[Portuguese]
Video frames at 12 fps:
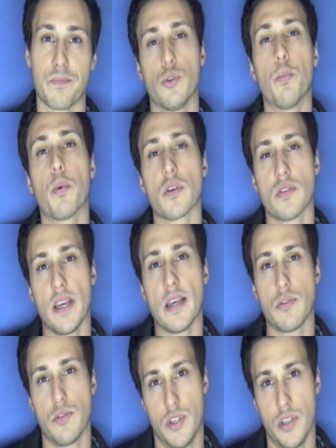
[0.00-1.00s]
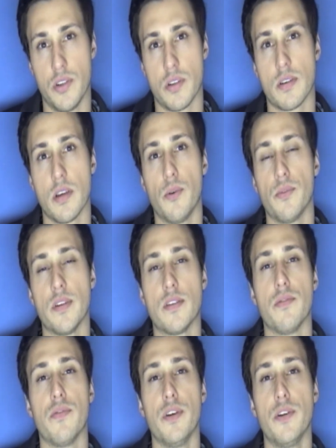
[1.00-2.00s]
No processo de edição
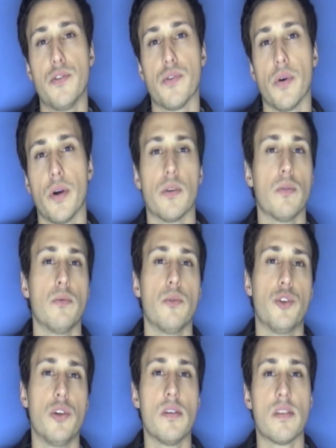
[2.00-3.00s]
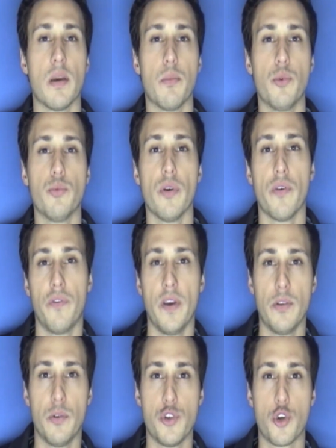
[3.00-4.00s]
desse vídeo, eu não utilizei muito
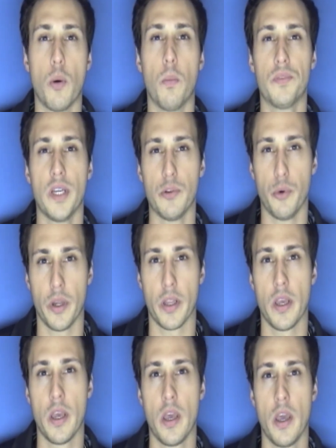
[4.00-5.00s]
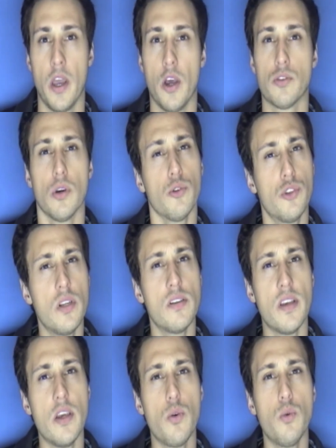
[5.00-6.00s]
efeito de computador. Eu só
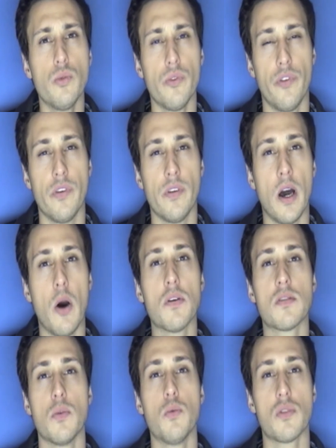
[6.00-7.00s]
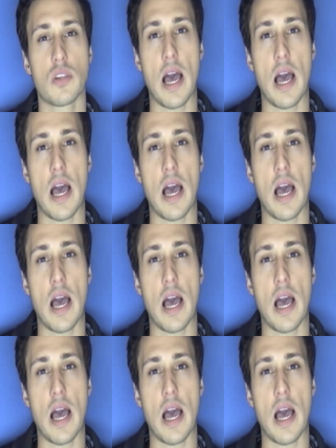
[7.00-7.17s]
utilizei um no final, que são os